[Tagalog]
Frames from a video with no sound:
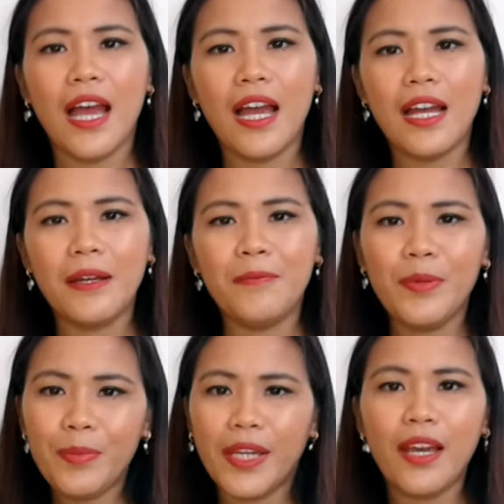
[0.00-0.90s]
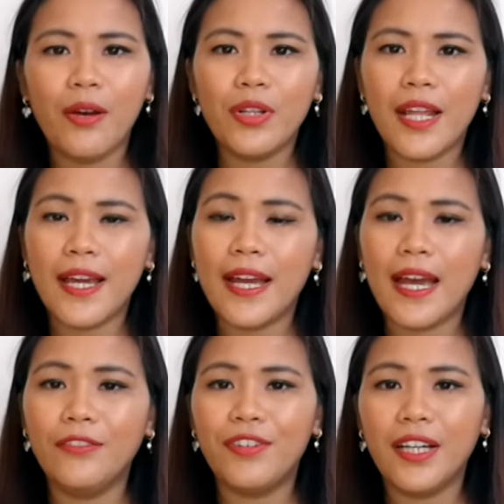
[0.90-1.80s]
uh, bibigay ako ng
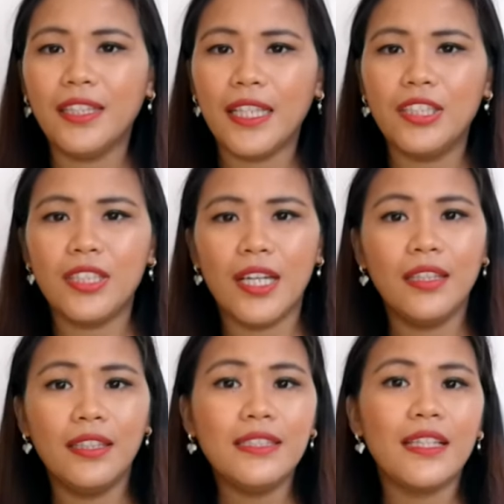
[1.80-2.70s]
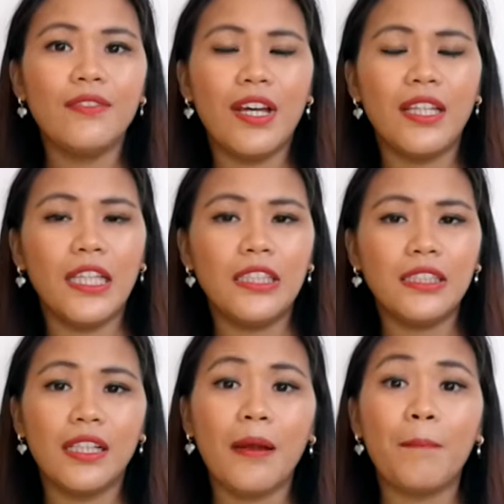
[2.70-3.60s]
advantage and
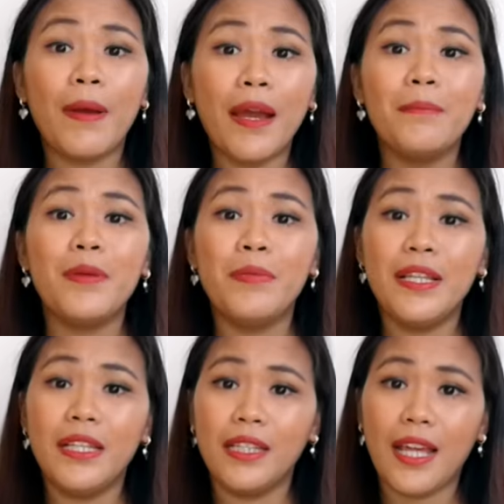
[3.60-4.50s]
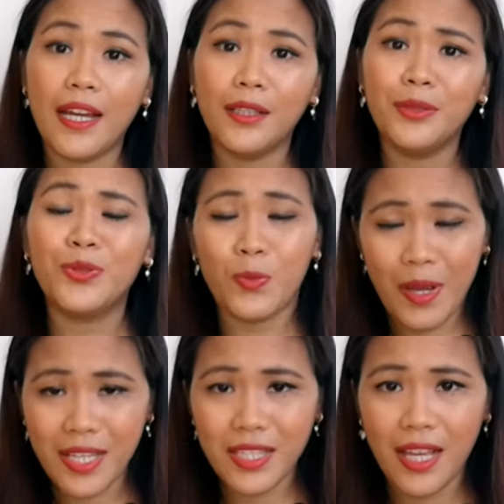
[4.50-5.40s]
disadvantage ng pagbibili ng
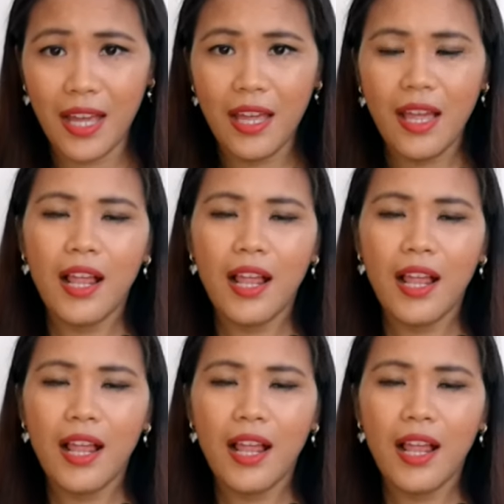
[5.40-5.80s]
subasta.